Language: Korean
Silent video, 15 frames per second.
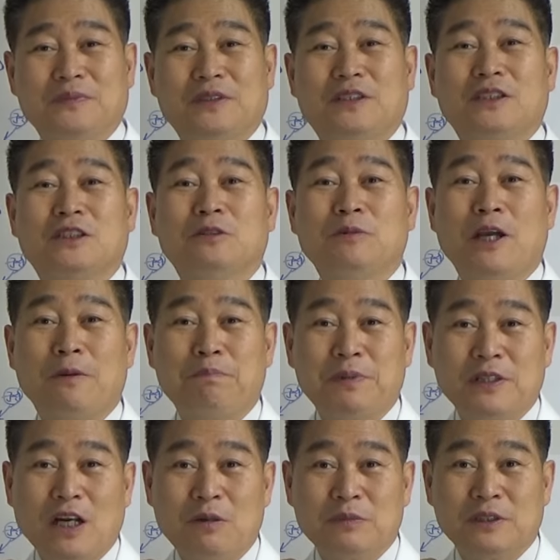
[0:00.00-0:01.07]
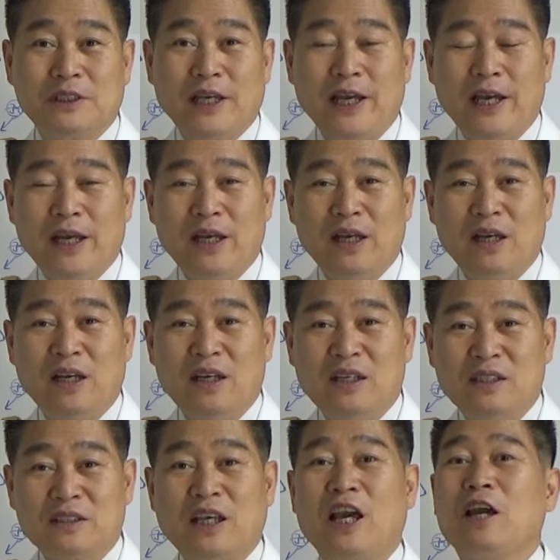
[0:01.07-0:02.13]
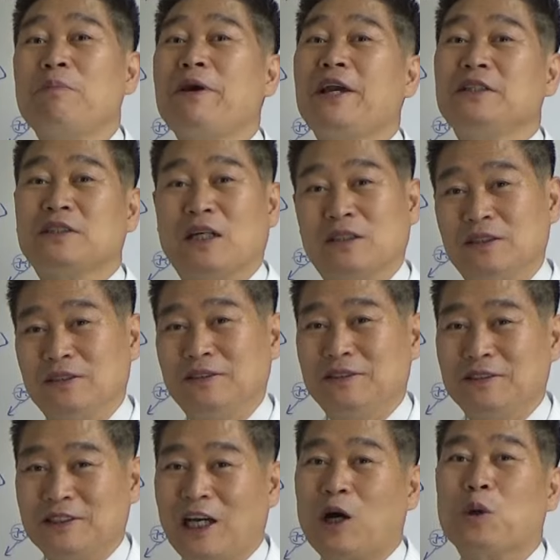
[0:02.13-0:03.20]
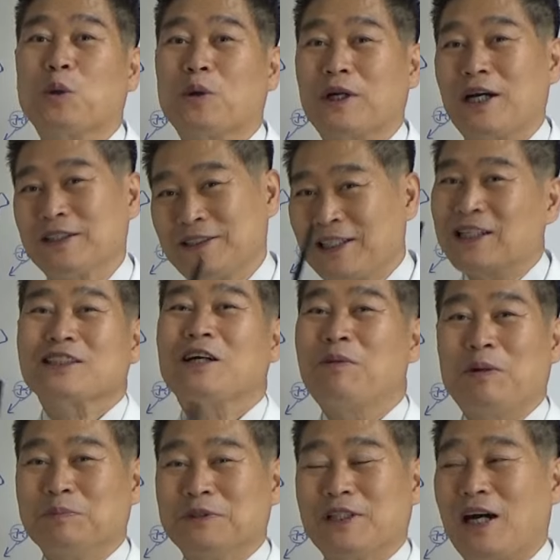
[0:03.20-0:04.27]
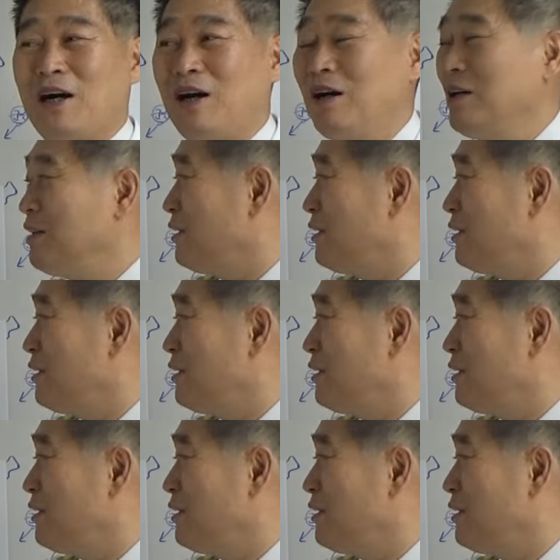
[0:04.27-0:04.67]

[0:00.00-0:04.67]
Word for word: 지금의 피라미드의 3배 이상은 나올 거라 장담합니다.